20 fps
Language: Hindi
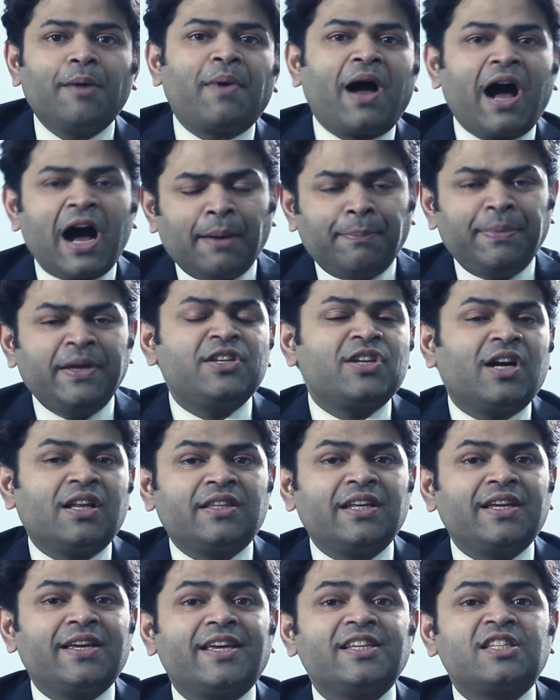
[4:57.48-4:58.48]
अब आप ही
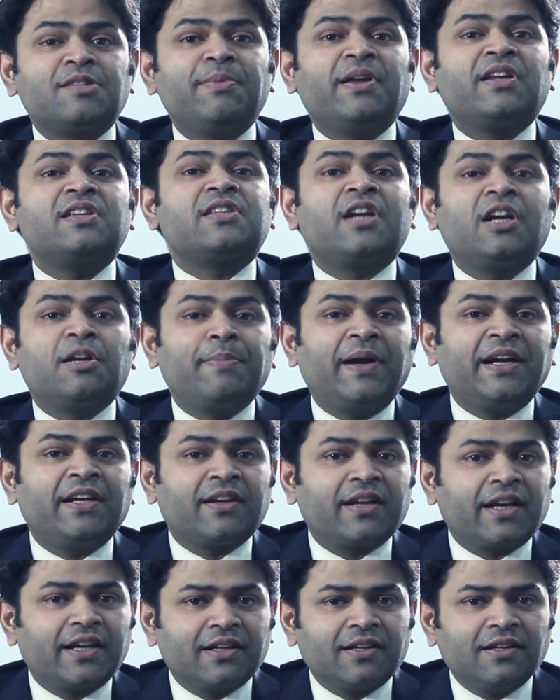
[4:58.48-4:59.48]
जानते हैं किस में रिजल्ट
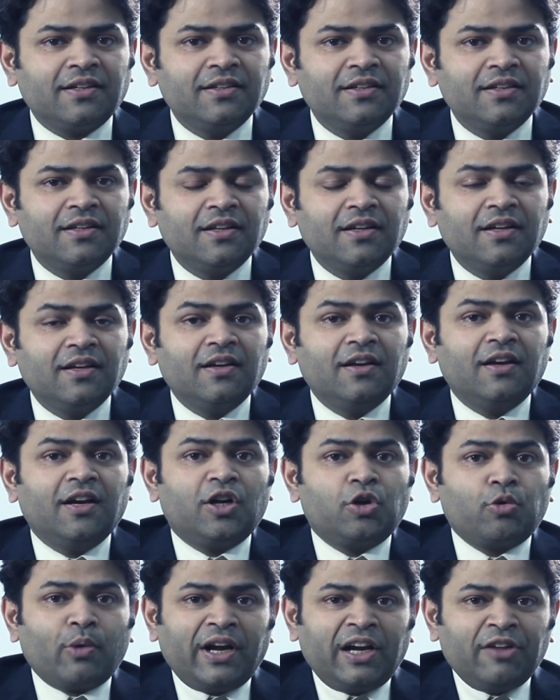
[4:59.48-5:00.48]
बेटर आएगा
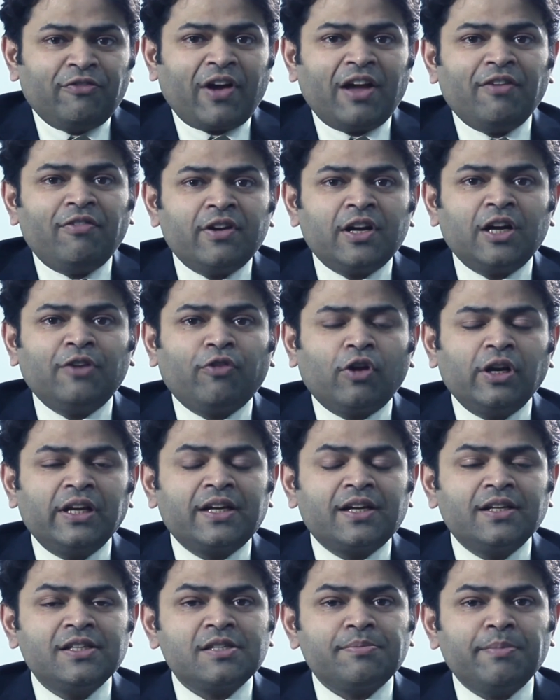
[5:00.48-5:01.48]
2500
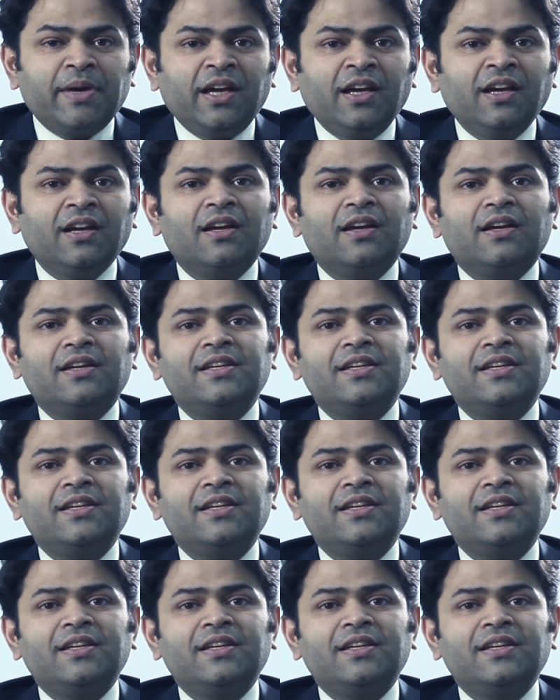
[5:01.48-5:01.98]
फॉलिकल्स में